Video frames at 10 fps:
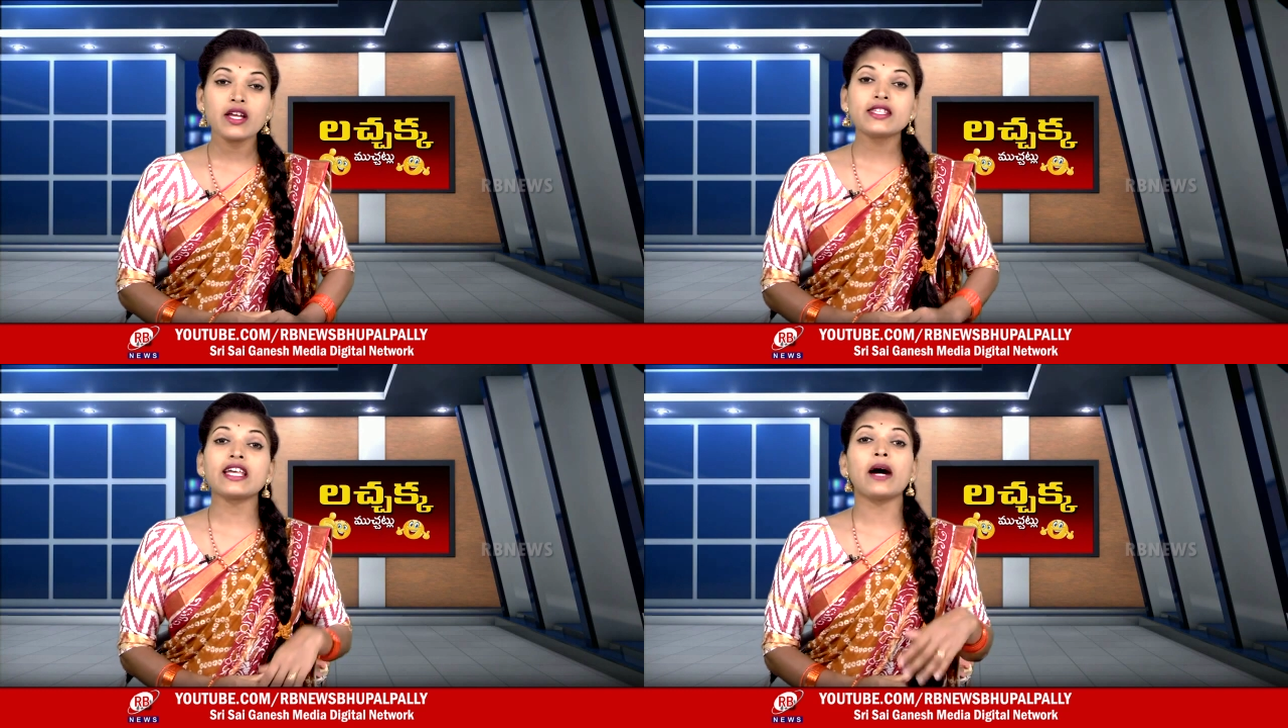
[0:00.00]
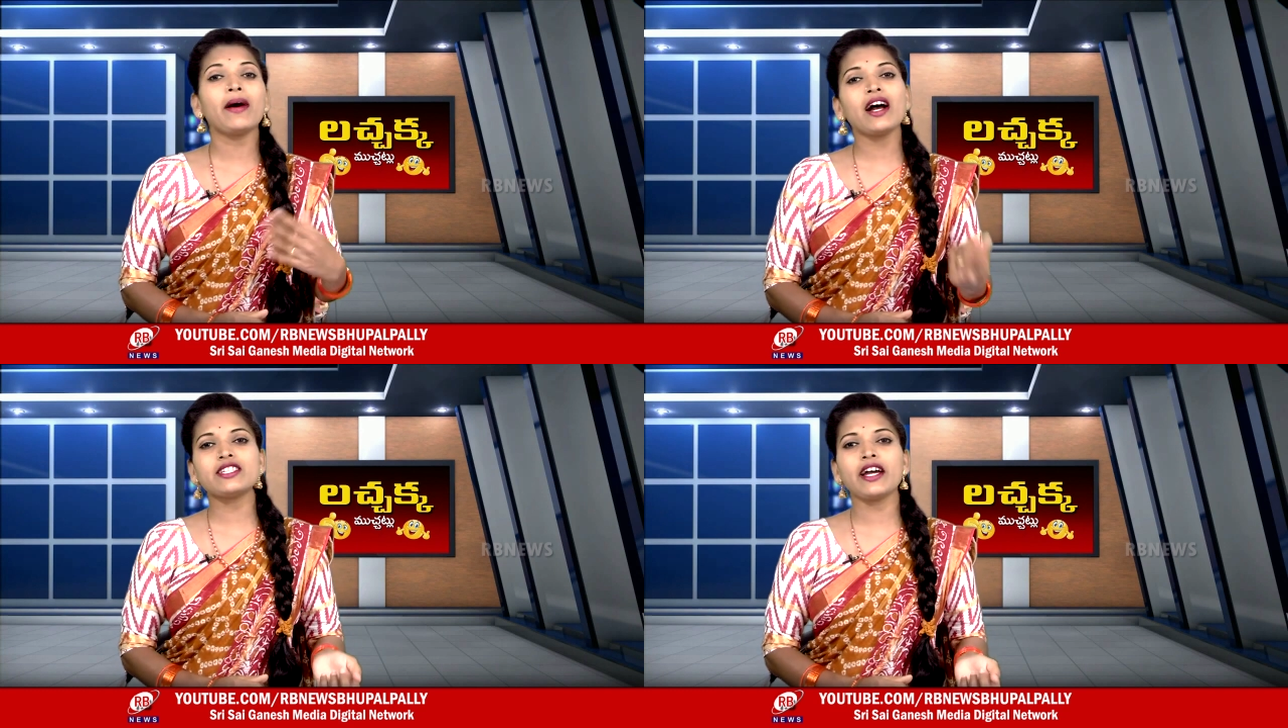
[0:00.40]

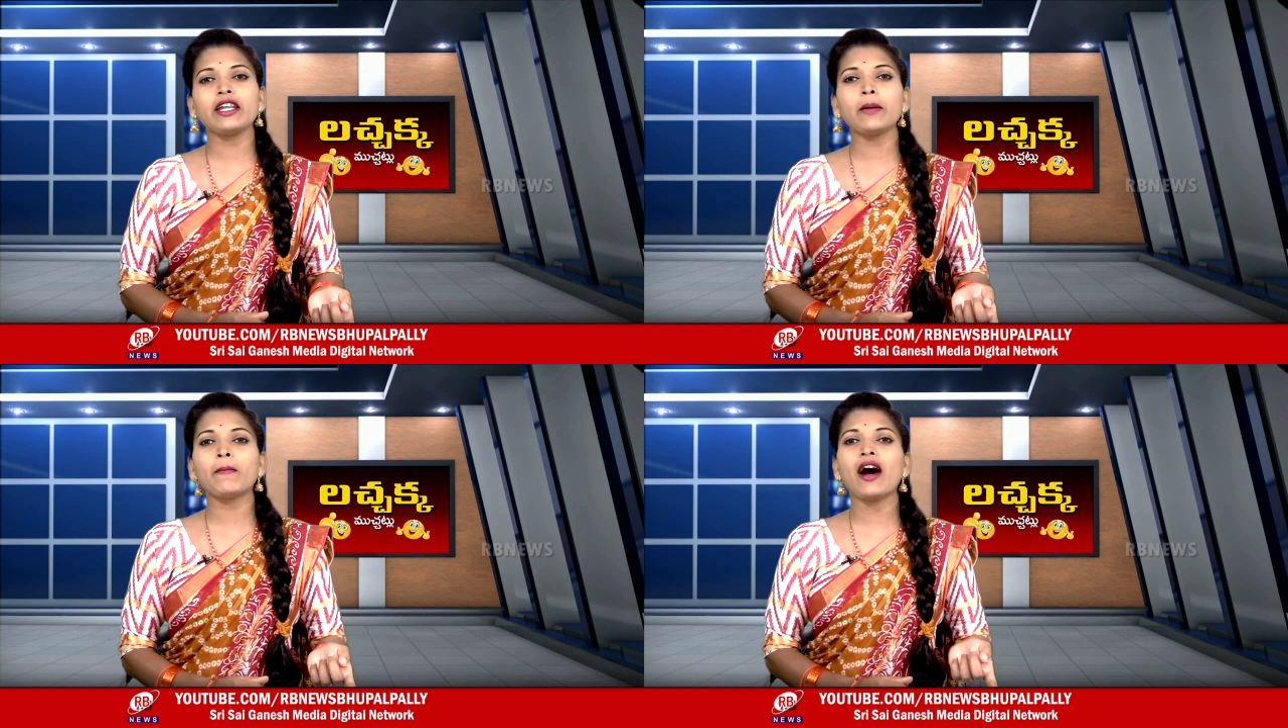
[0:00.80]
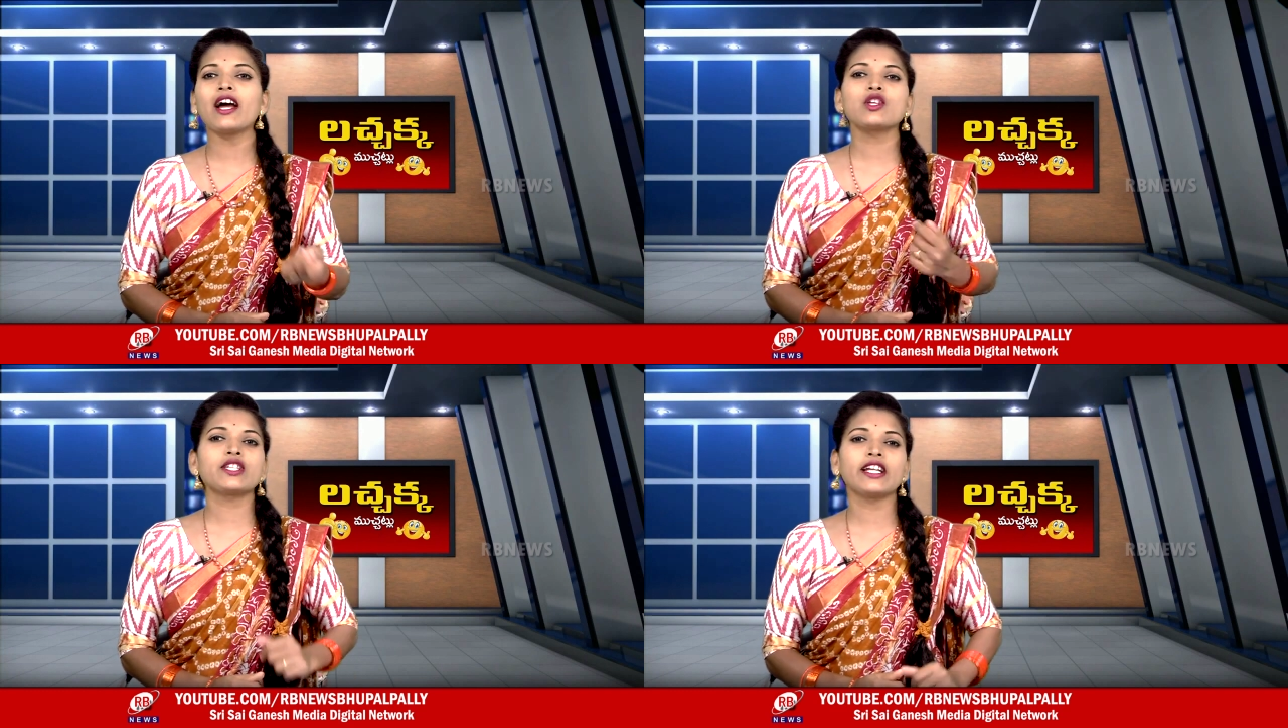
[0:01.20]
సమాజాన్ని
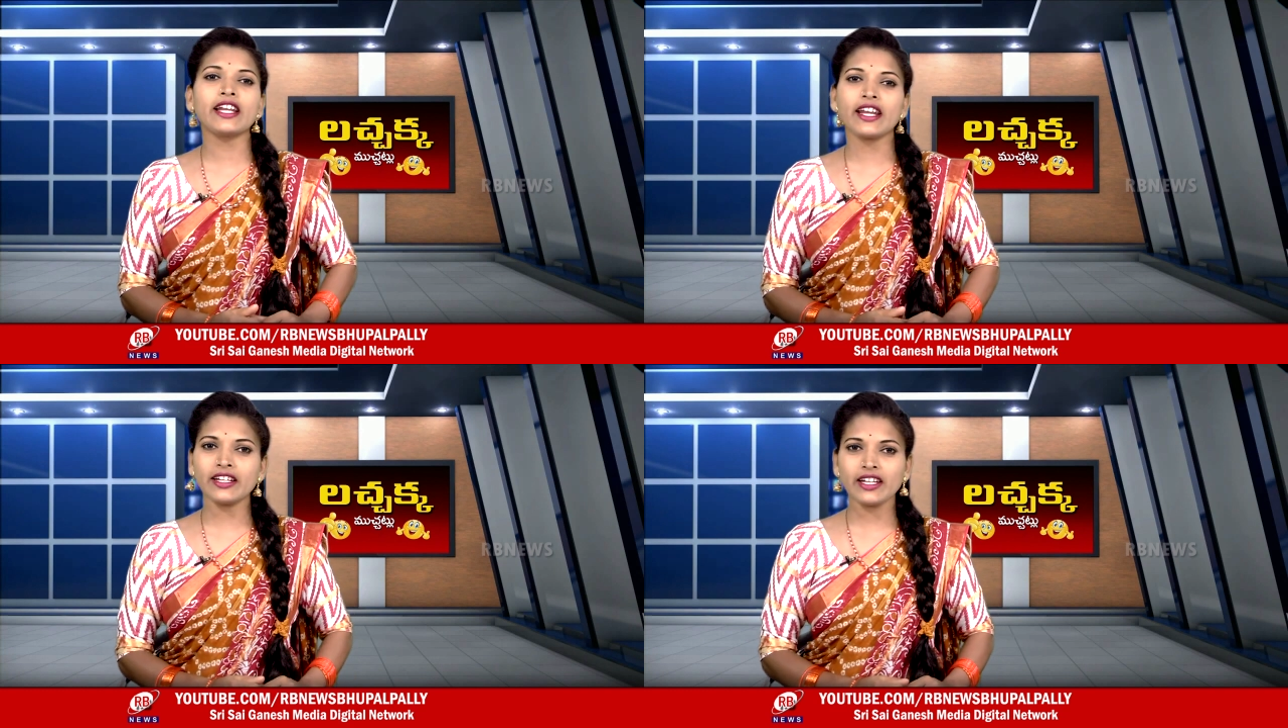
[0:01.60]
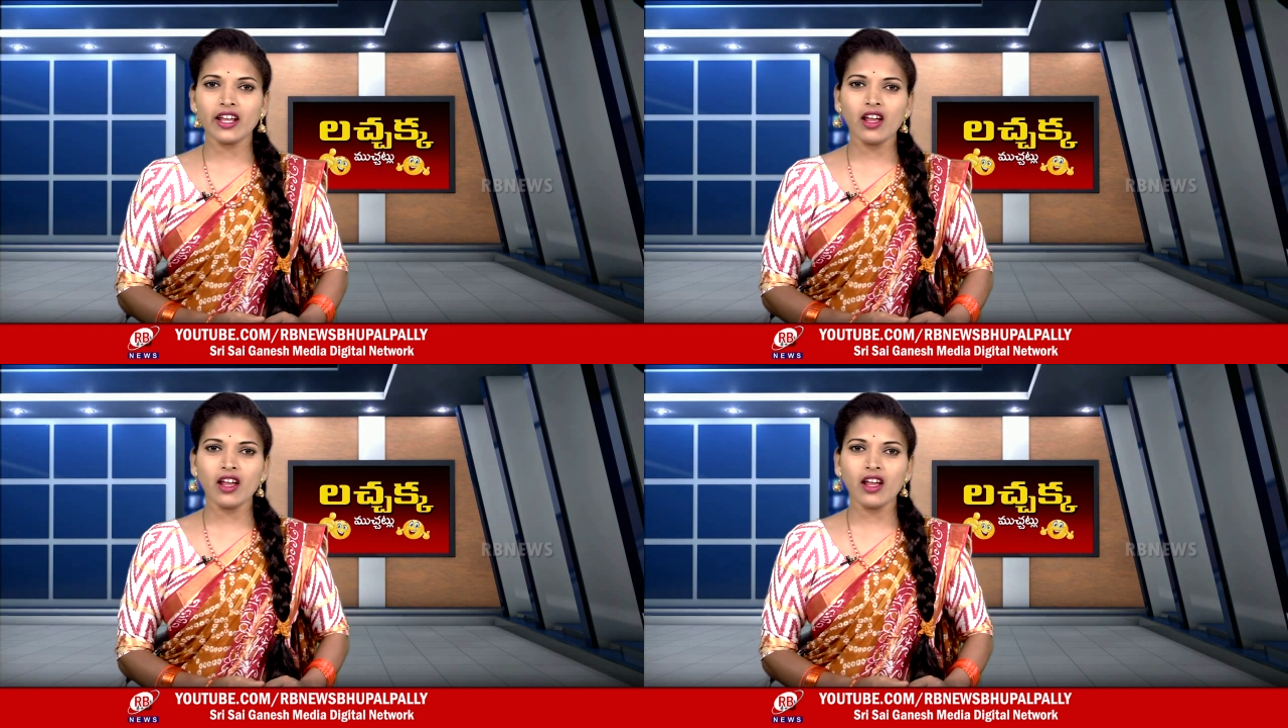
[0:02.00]
మారుస్తాడని అంటే